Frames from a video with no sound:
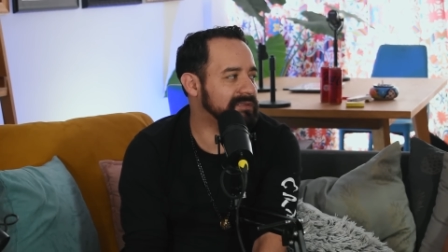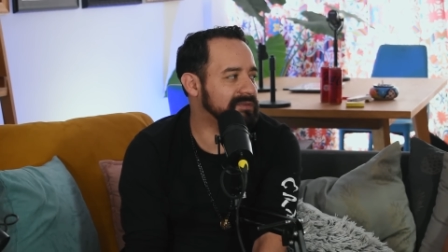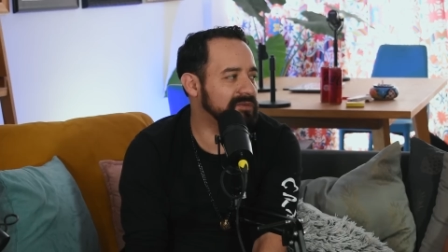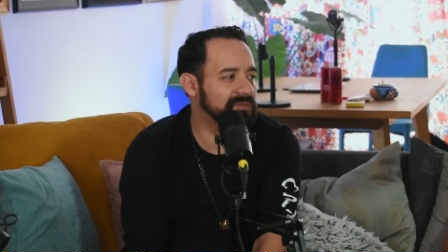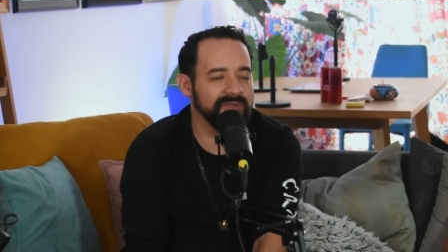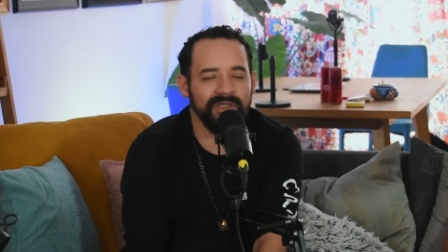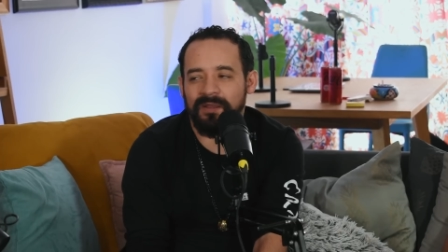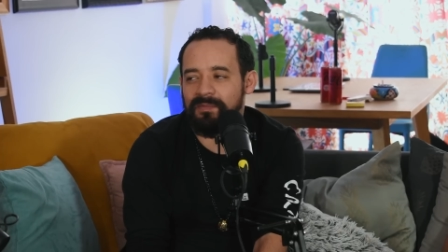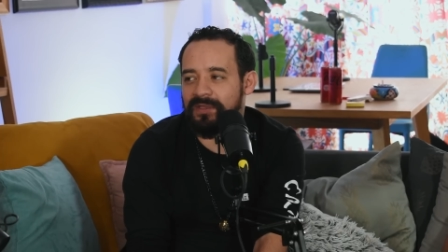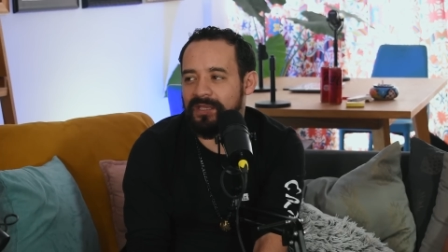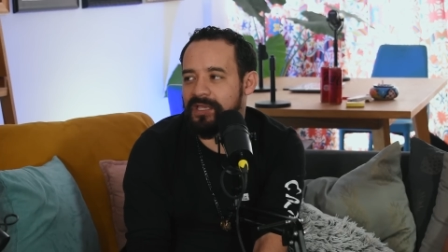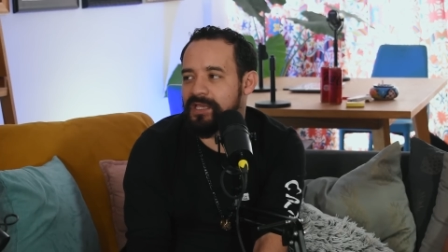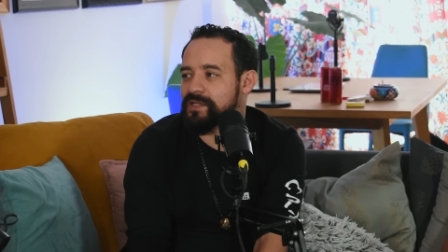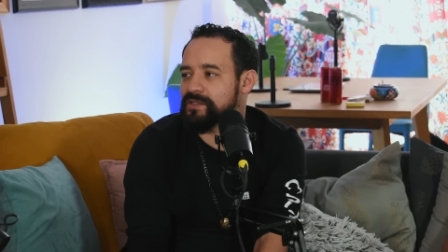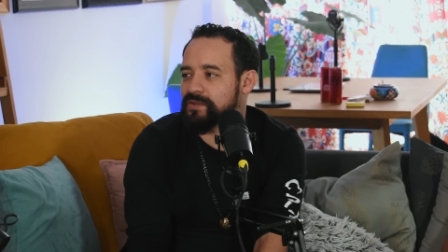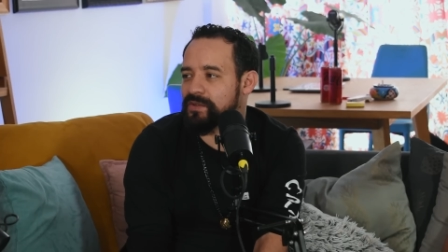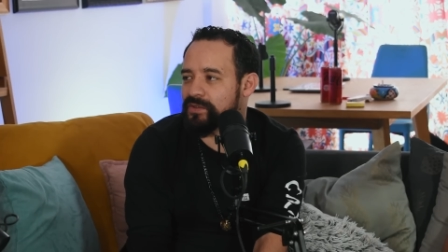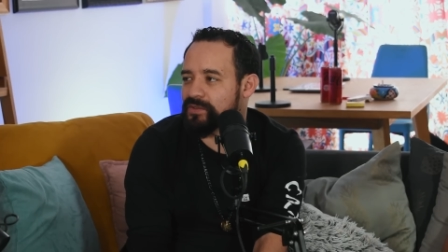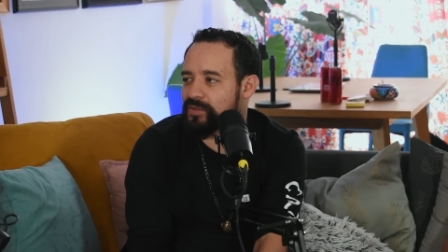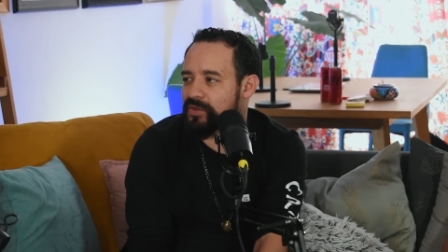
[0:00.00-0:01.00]
Nunca me
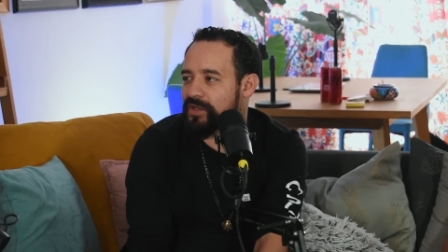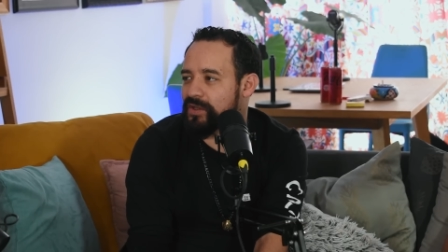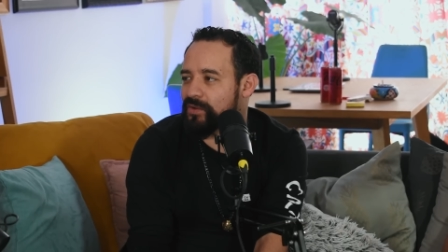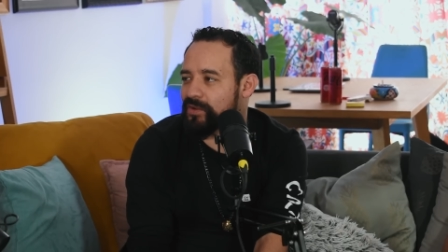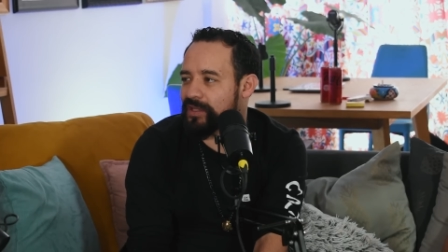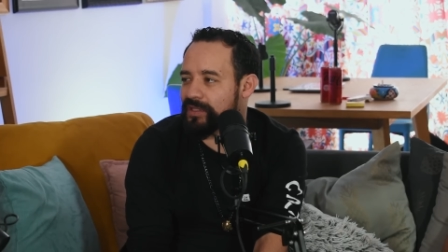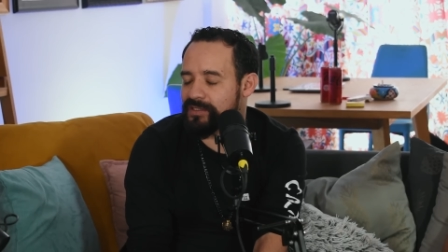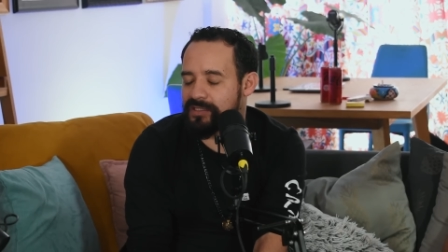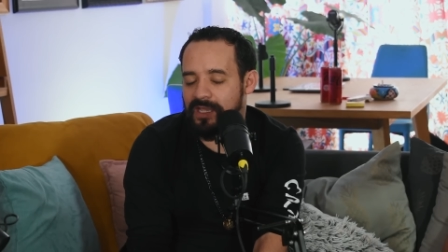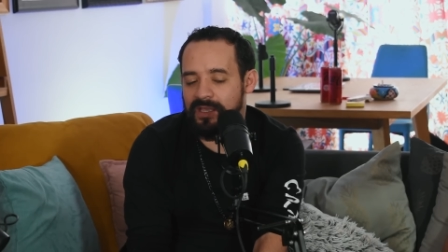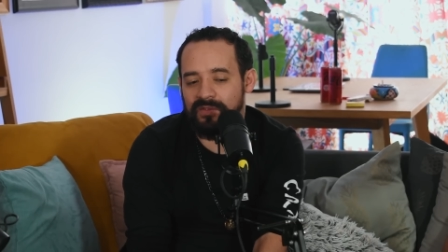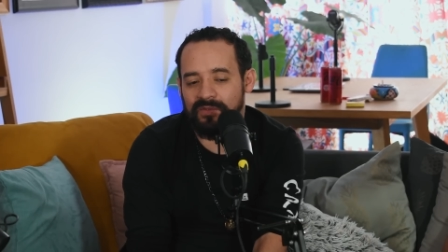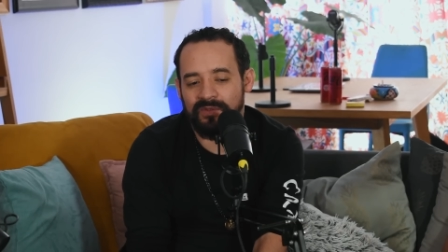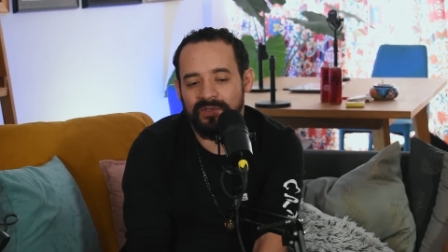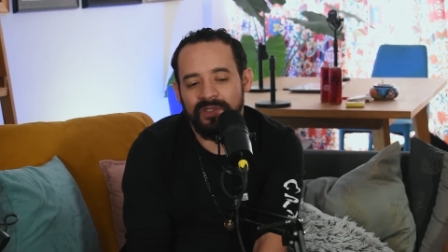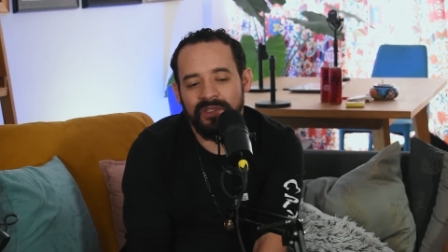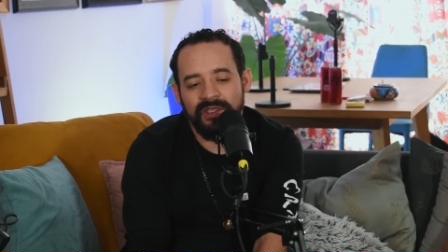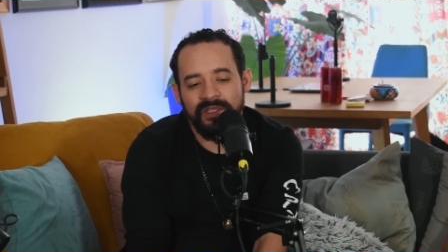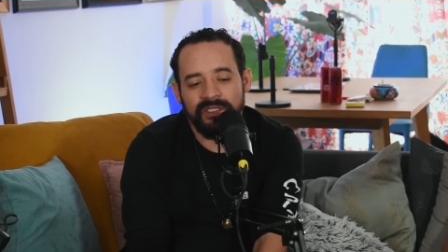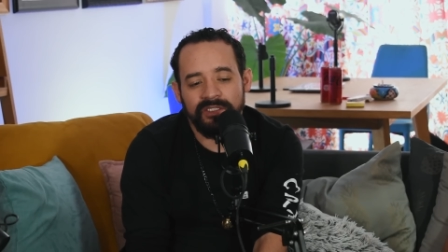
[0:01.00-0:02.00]
quiso, no soy hijo deseado.
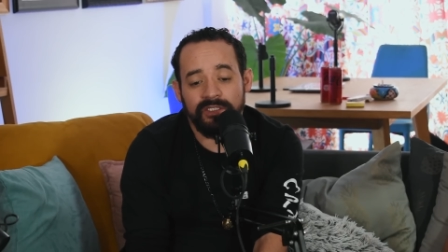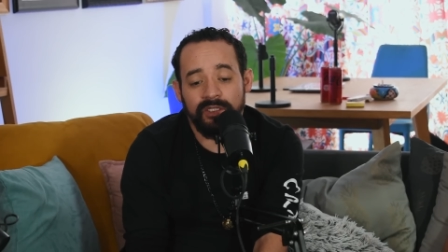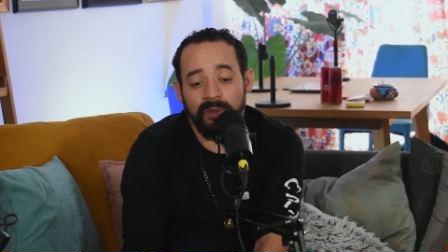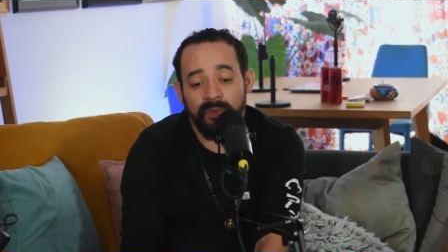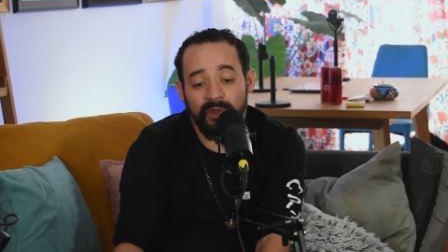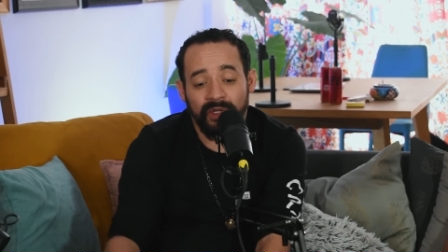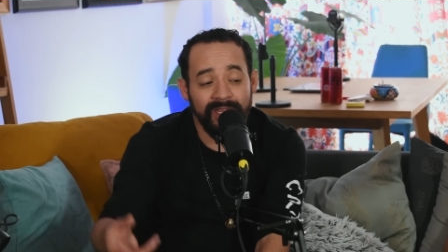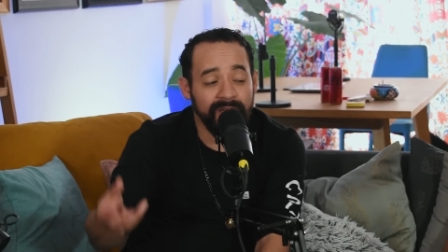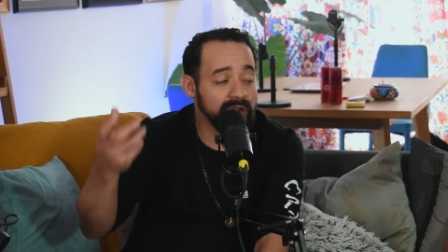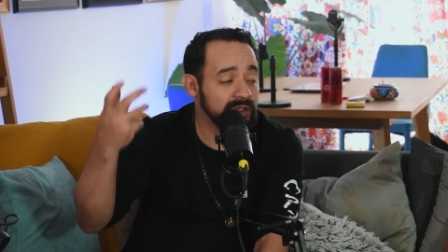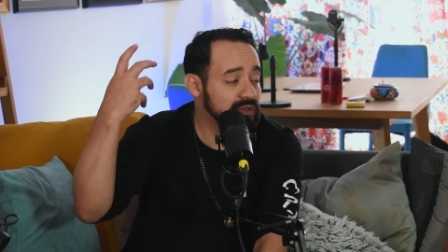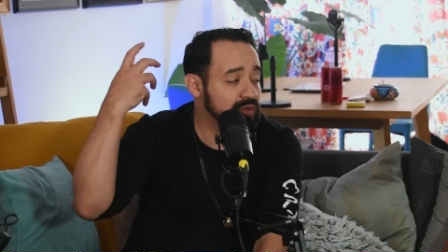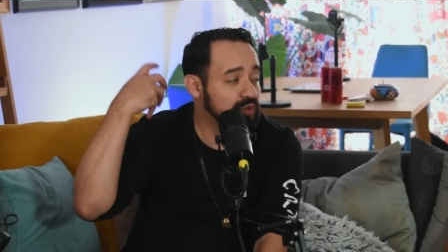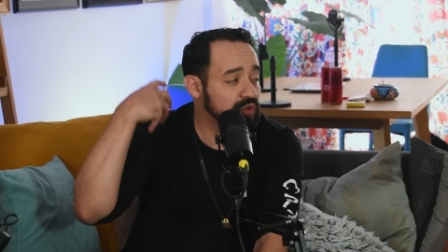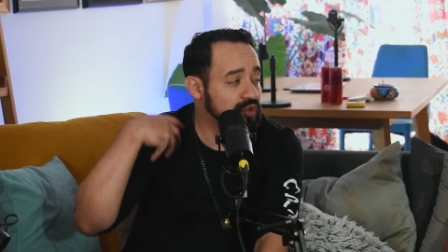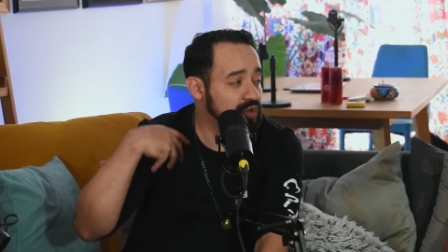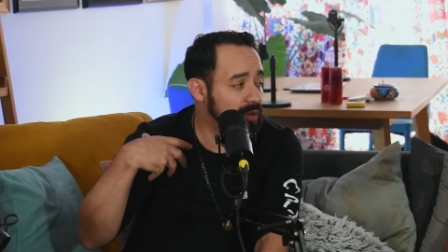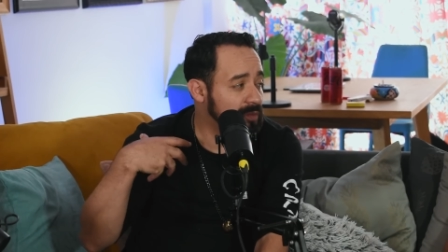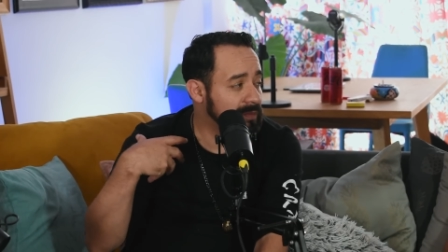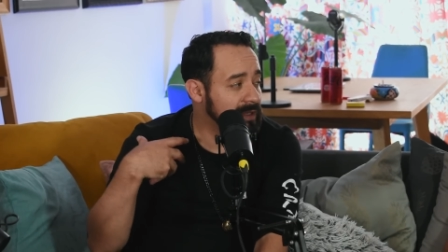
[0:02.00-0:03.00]
Sino porque lo
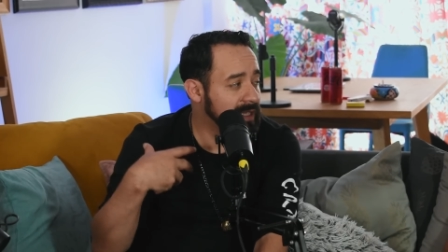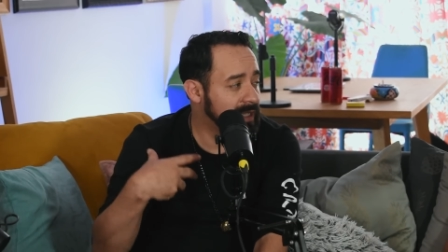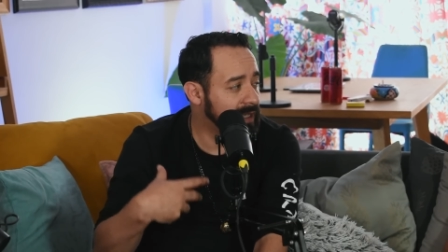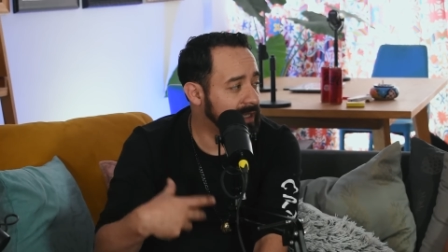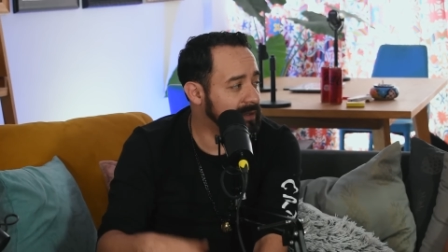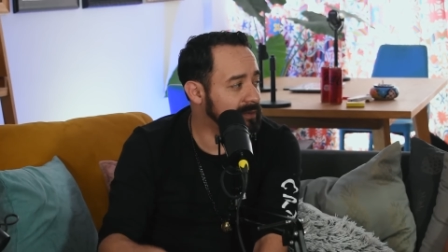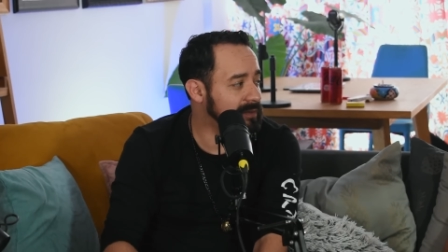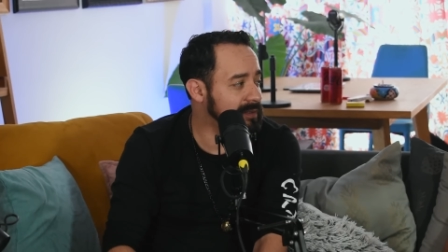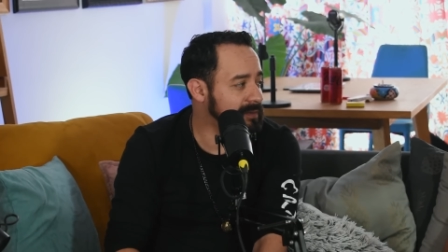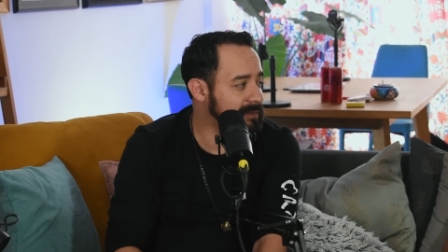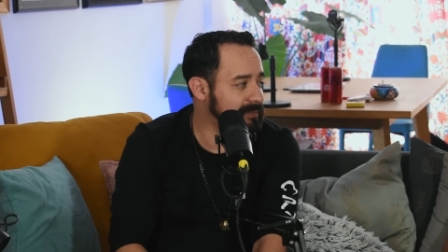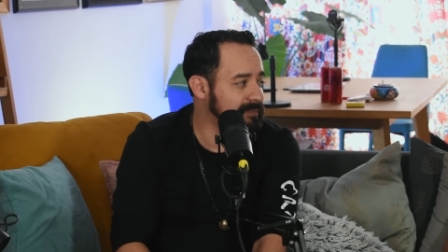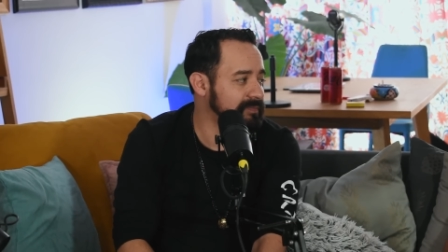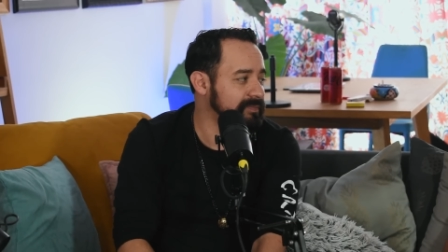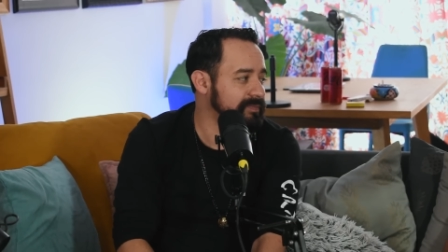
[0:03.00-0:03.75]
escuchó mi hija, güey.